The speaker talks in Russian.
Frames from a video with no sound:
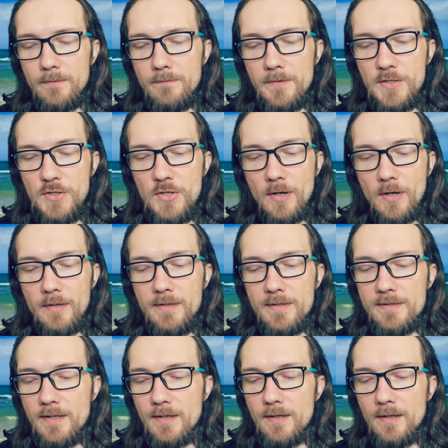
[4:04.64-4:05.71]
Вечерний
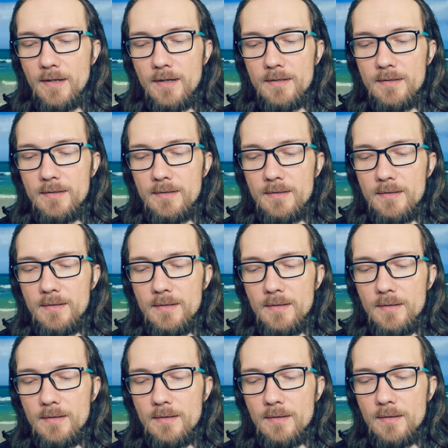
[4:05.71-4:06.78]
закат,
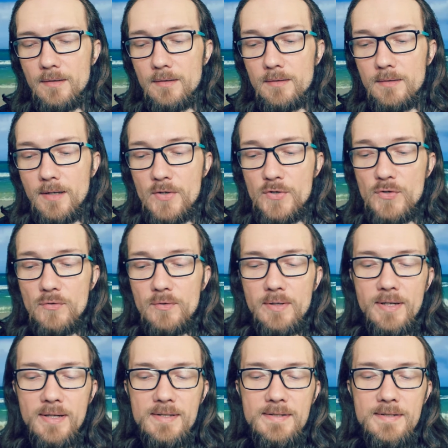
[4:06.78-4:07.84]
как же он
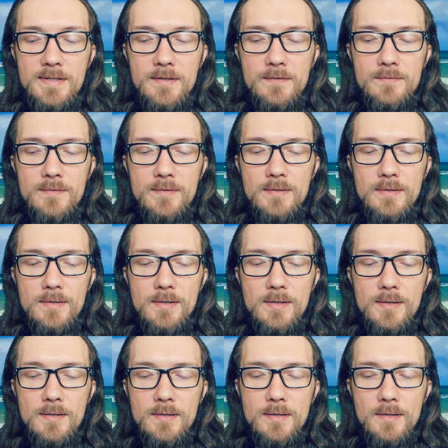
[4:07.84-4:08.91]
красив!
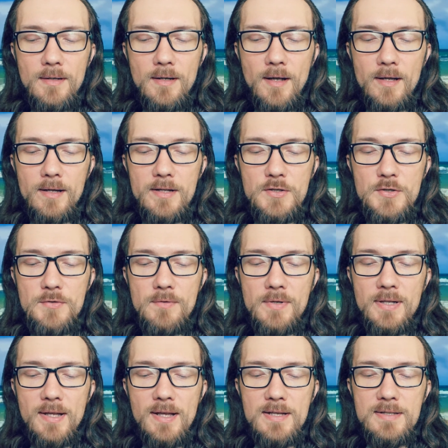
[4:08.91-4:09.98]

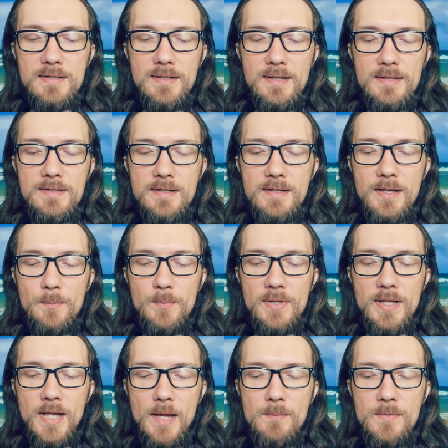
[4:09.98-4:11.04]
Оранжево-красные языки
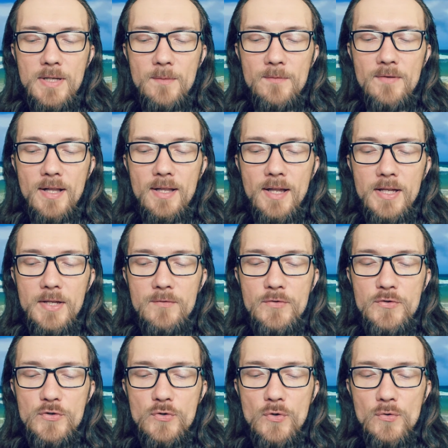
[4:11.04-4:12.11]
пламени
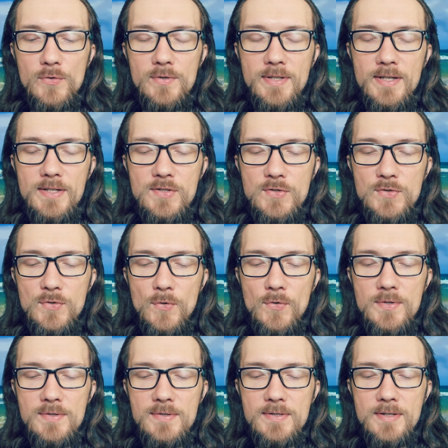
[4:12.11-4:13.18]
вволакивают желтое
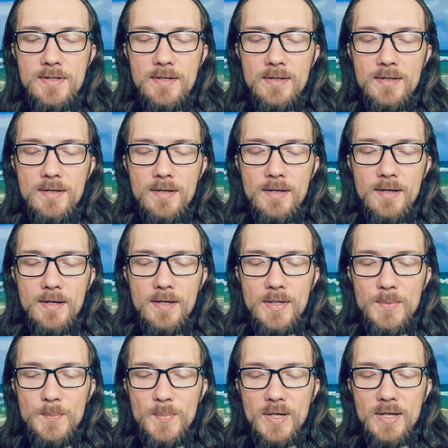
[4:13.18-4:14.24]
солнце,
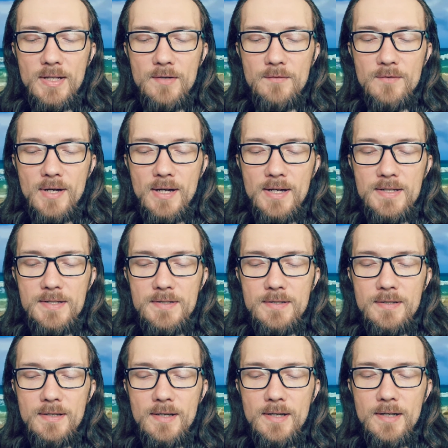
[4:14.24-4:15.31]

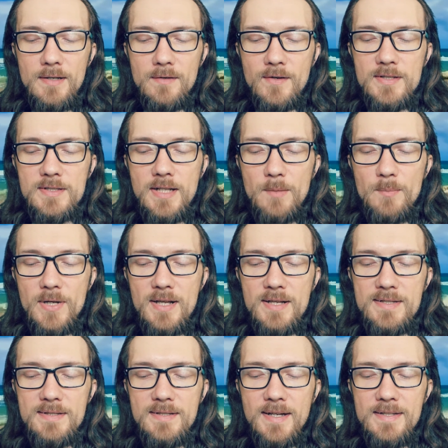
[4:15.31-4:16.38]
переливаясь в
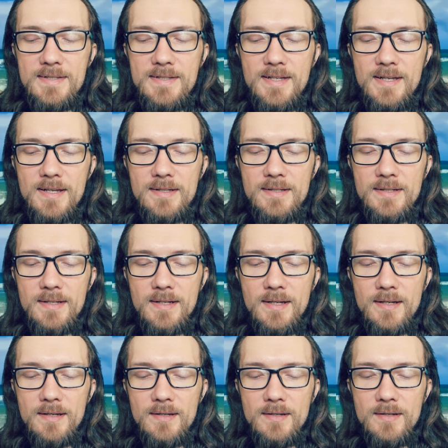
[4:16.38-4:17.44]
разнообразные
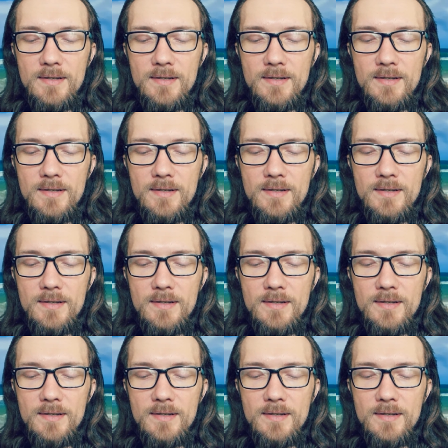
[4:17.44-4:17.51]
оттенки.